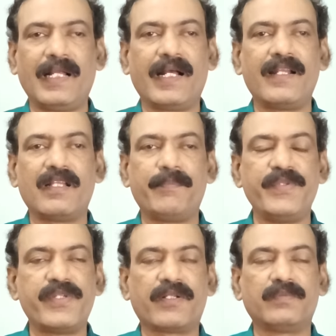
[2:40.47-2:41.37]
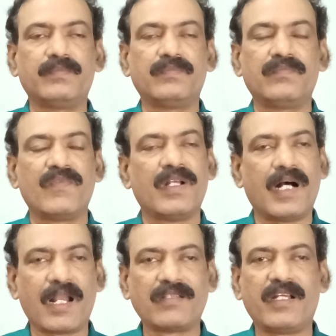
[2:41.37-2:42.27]
పాలగాడిని తప్పించారు
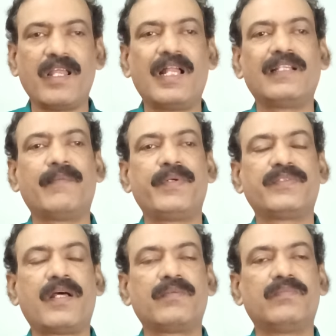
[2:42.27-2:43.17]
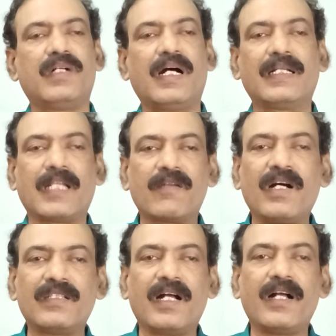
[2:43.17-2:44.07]
ఆరో తప్పిస్తారు ఆ
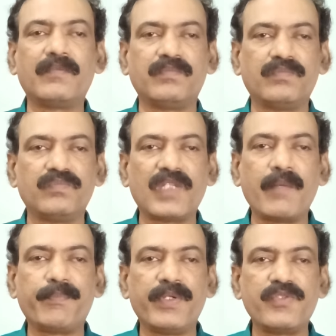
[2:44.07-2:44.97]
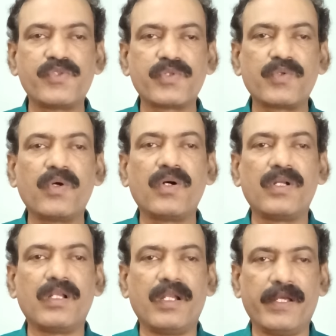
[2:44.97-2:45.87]
తర్వాత
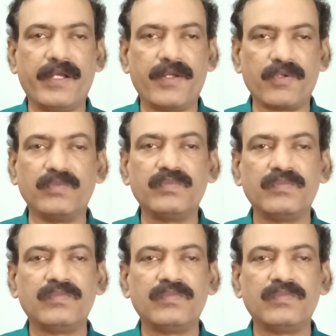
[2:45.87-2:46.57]
తప్పించుకోలేరు